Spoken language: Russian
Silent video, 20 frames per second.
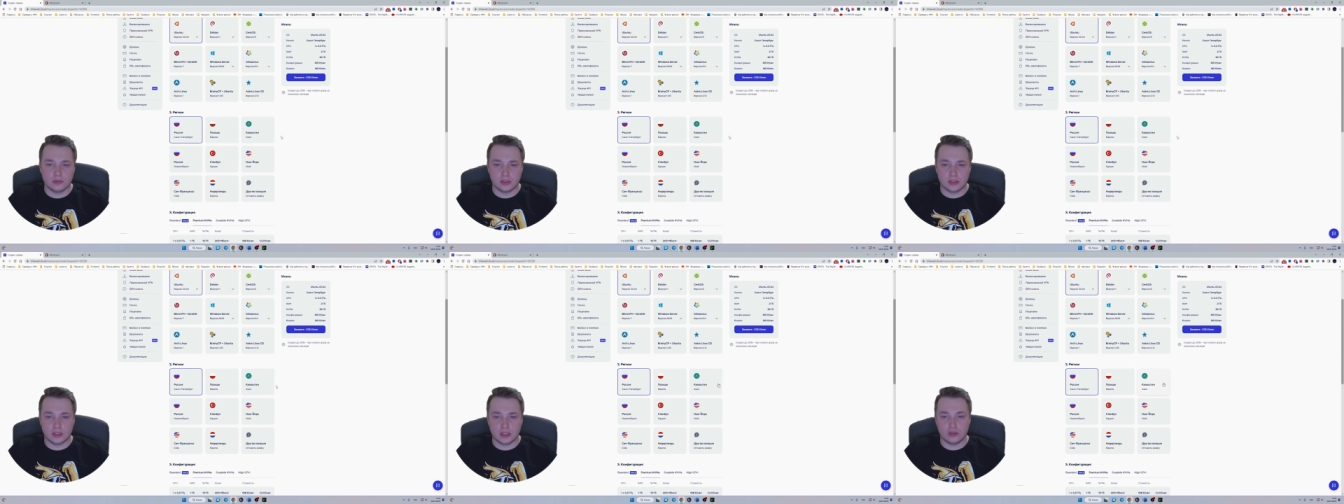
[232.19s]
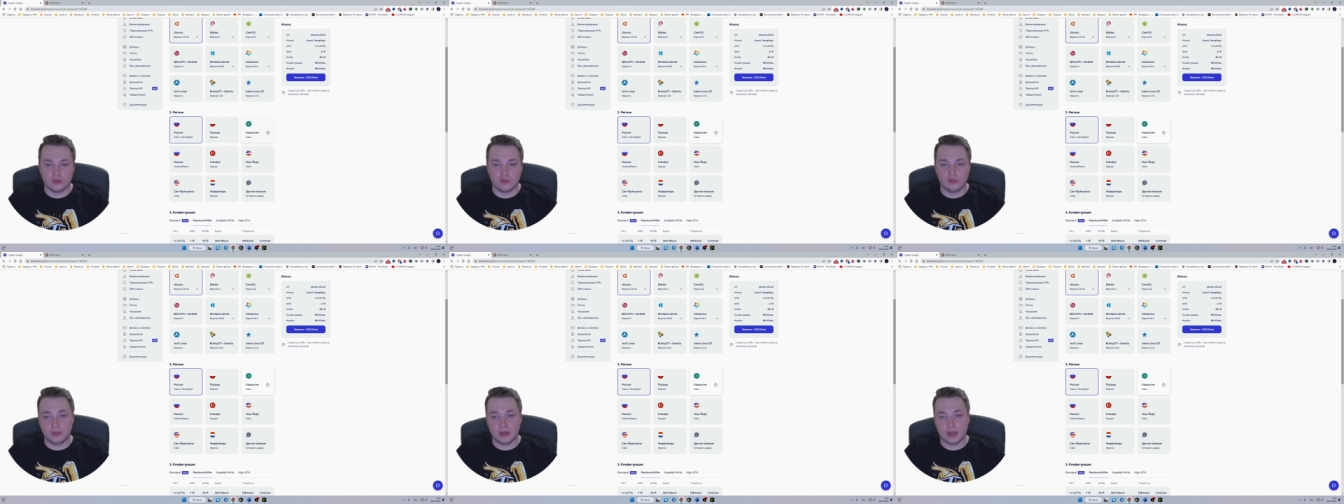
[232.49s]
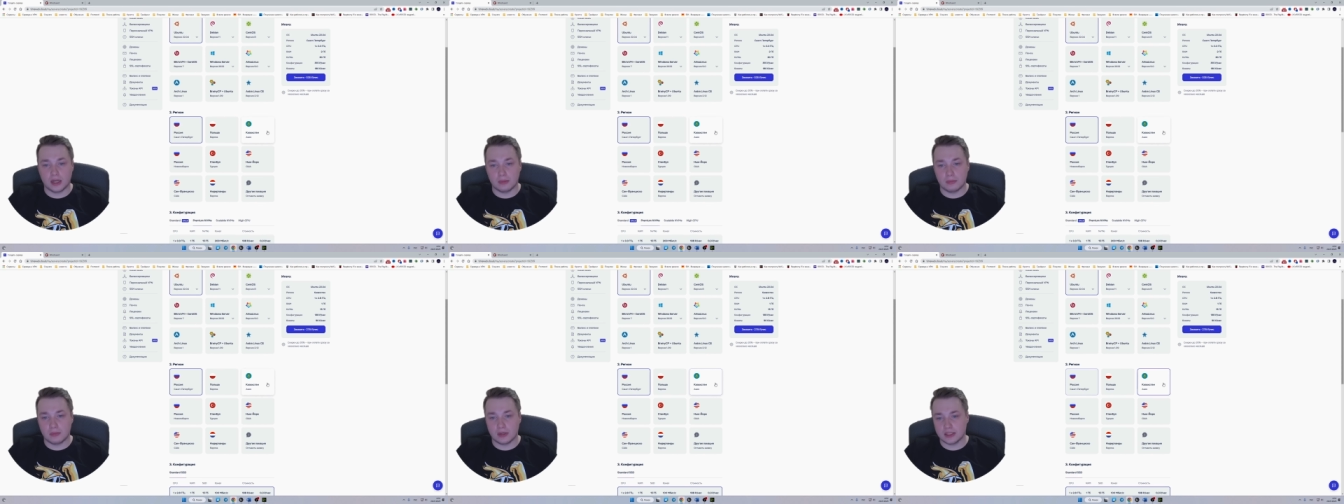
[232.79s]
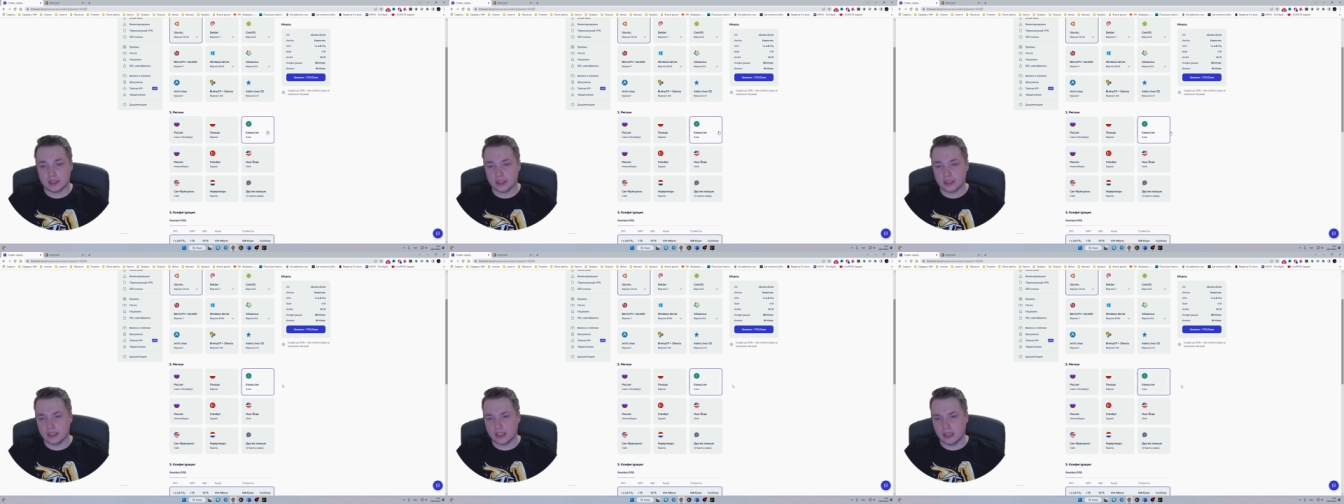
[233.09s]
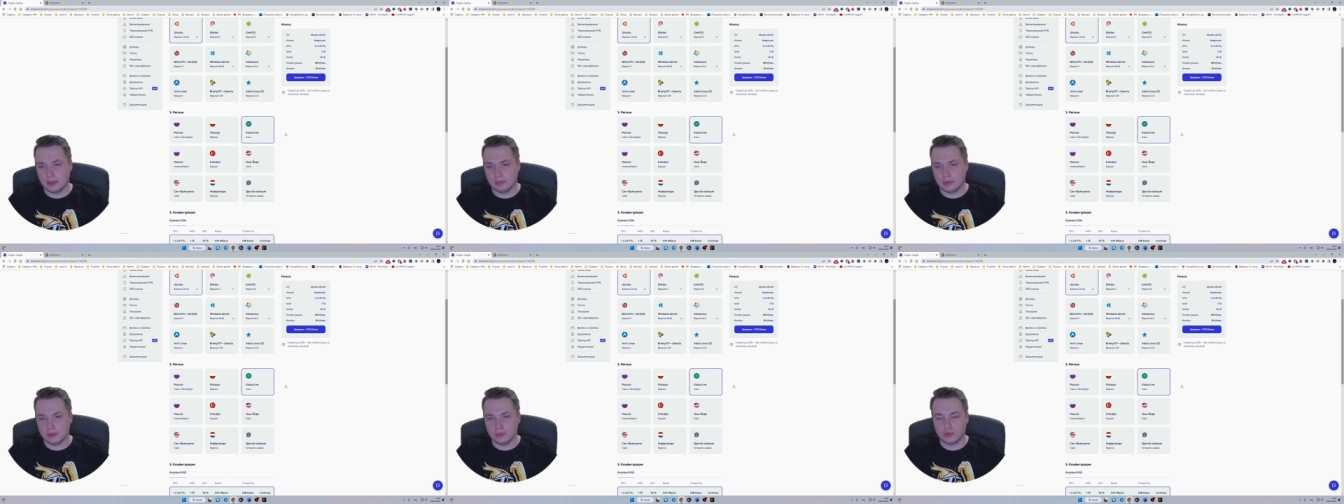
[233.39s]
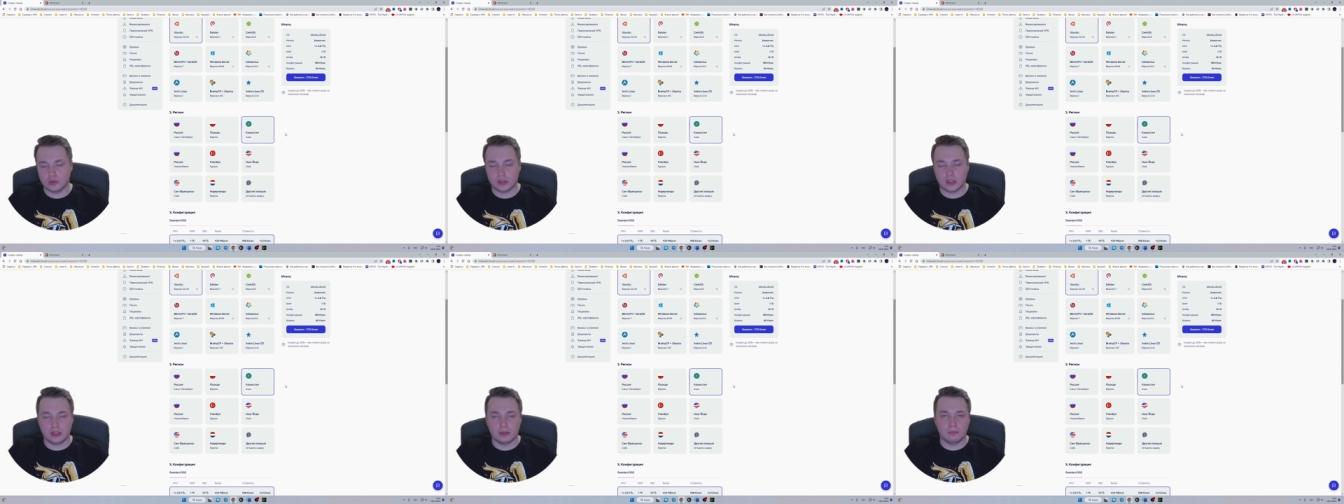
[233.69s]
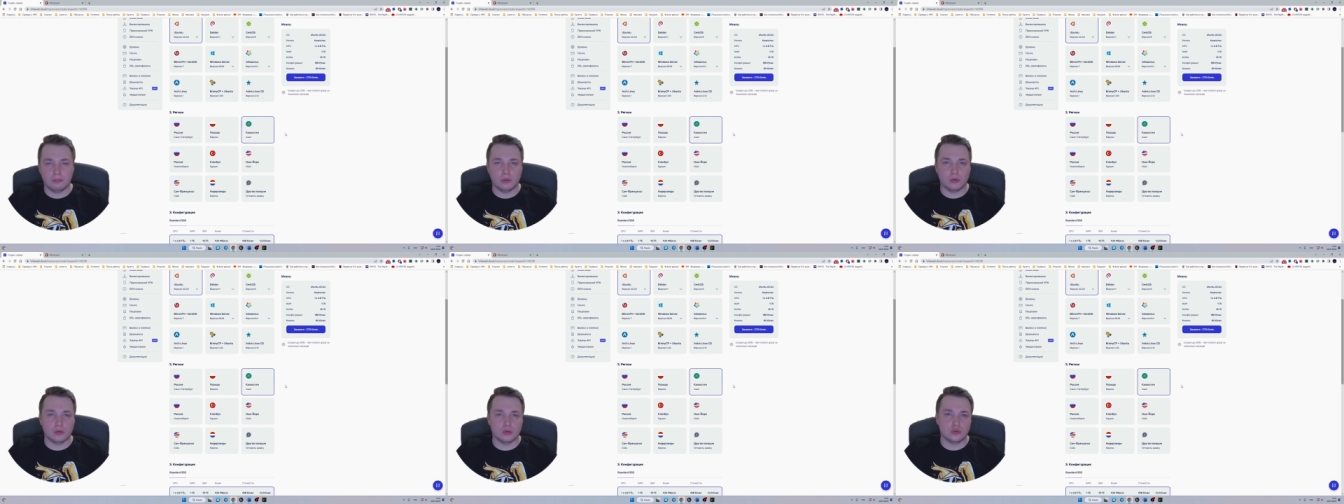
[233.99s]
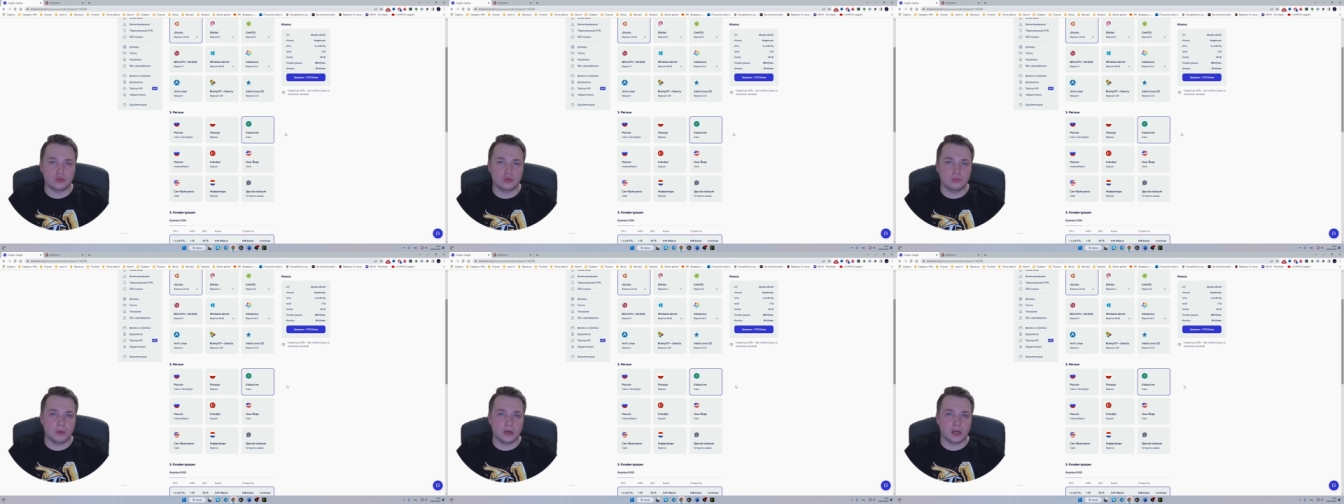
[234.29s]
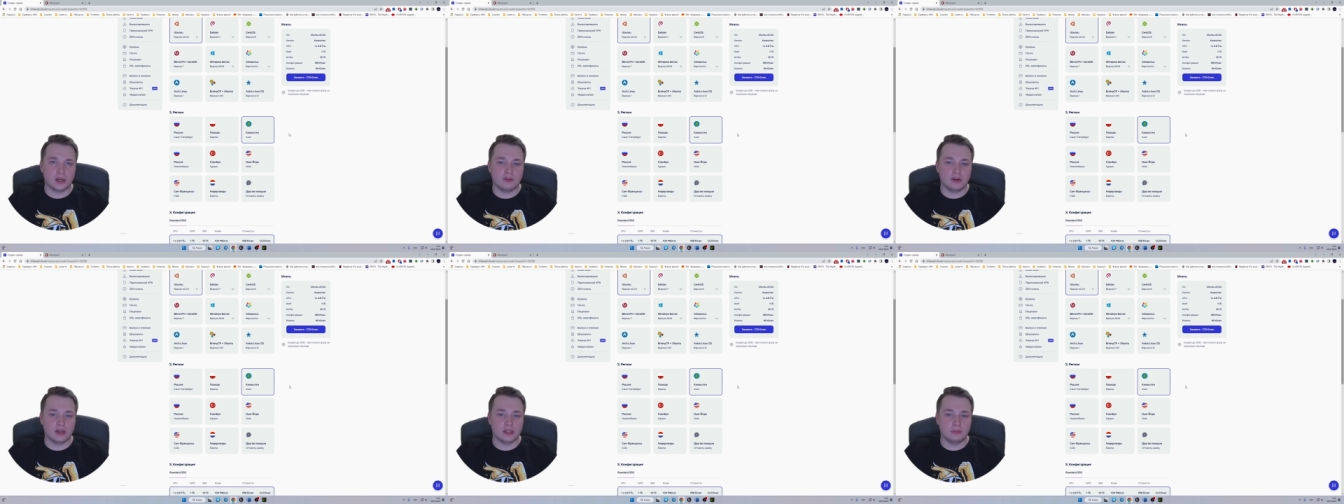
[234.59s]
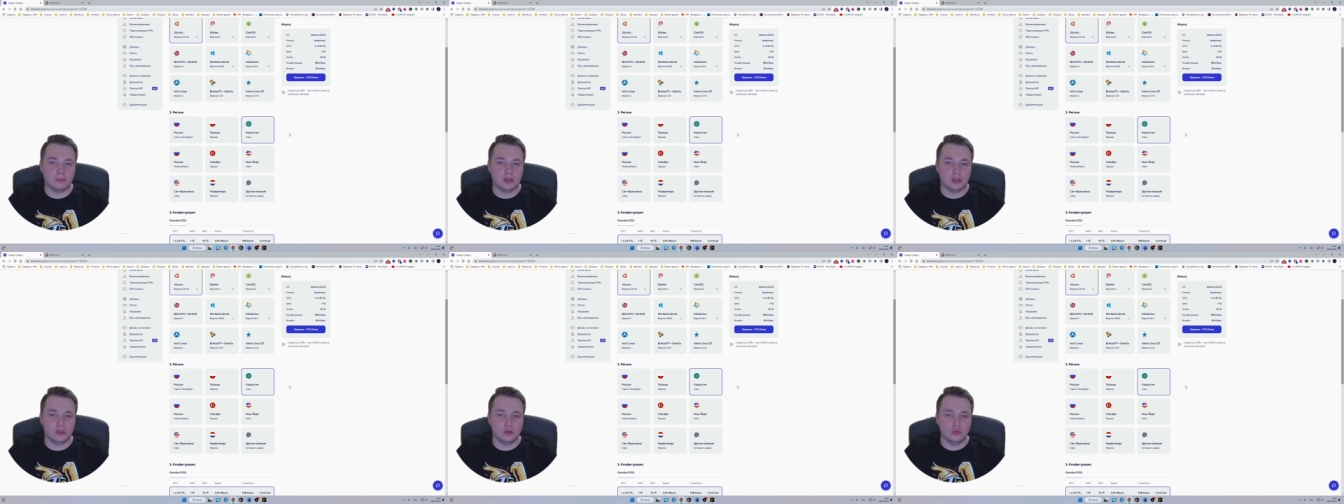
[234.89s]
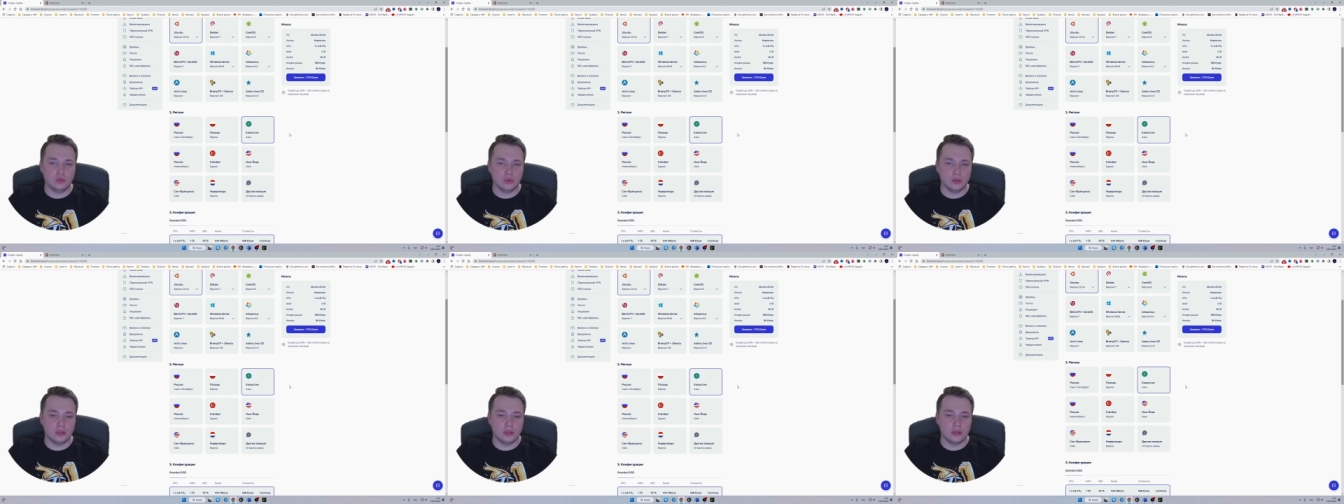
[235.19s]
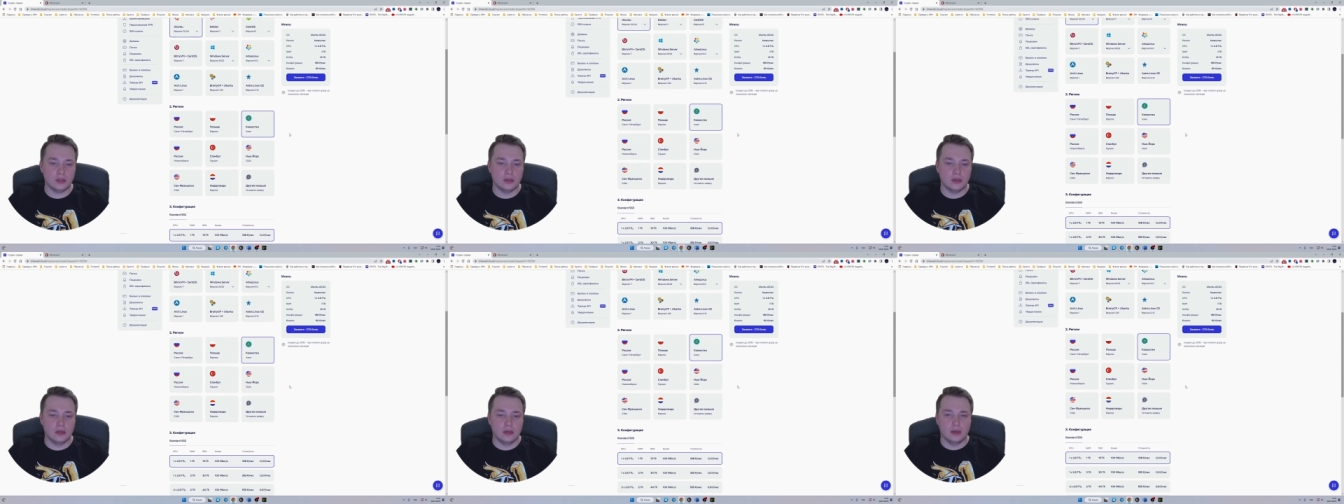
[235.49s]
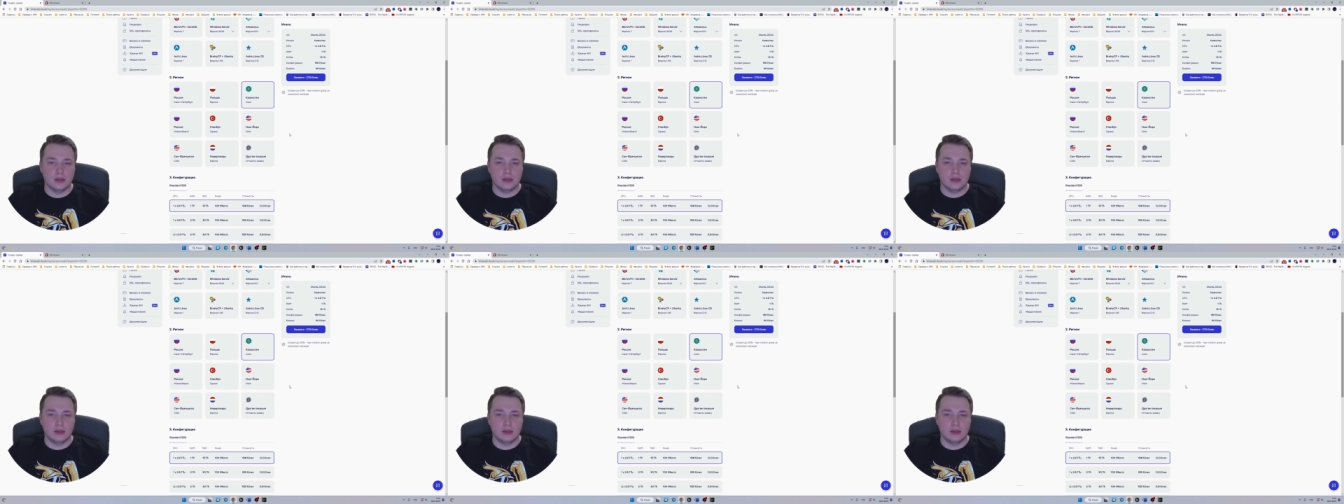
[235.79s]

Страну выбираем Казахстан, потому что она полностью покрывает мои нужды.